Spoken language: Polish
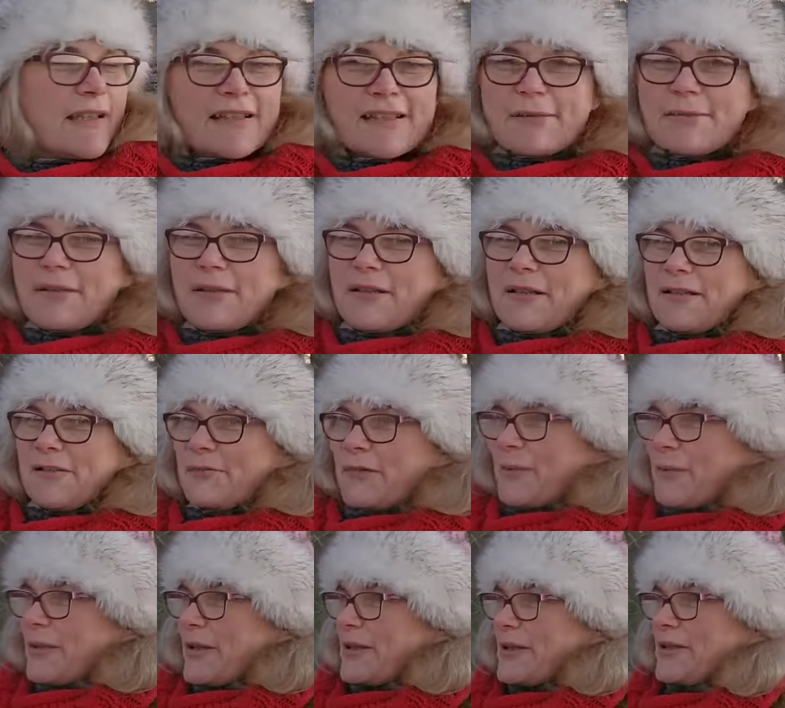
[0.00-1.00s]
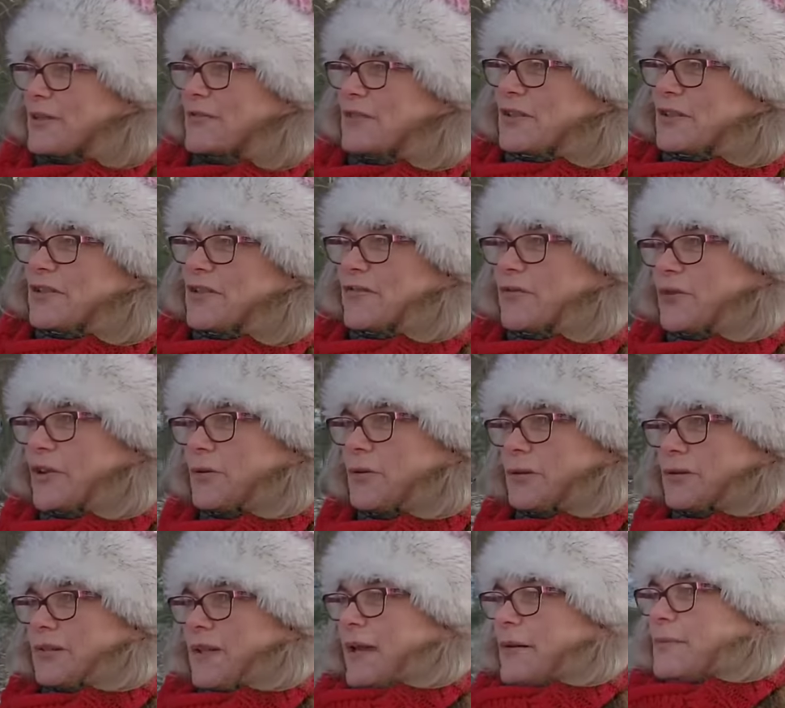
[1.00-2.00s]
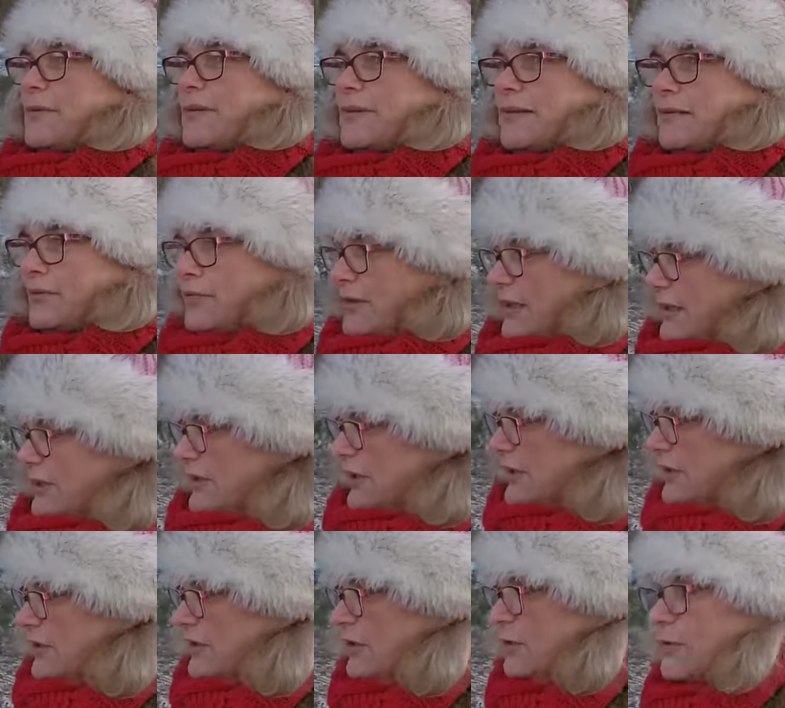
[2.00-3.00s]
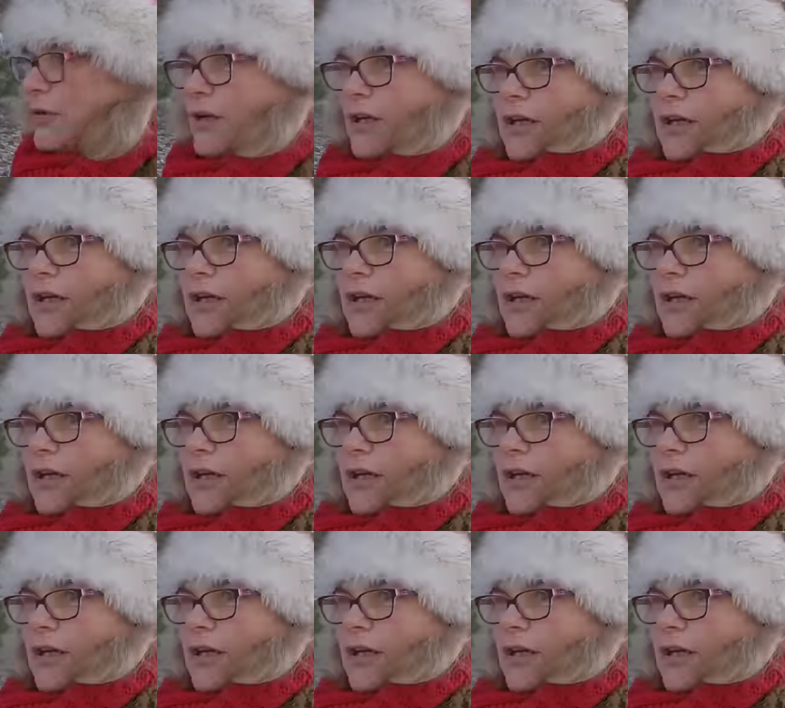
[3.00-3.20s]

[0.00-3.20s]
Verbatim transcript: Słychać łabędzie wszędzie w koło. Tam stuka dzięcioł.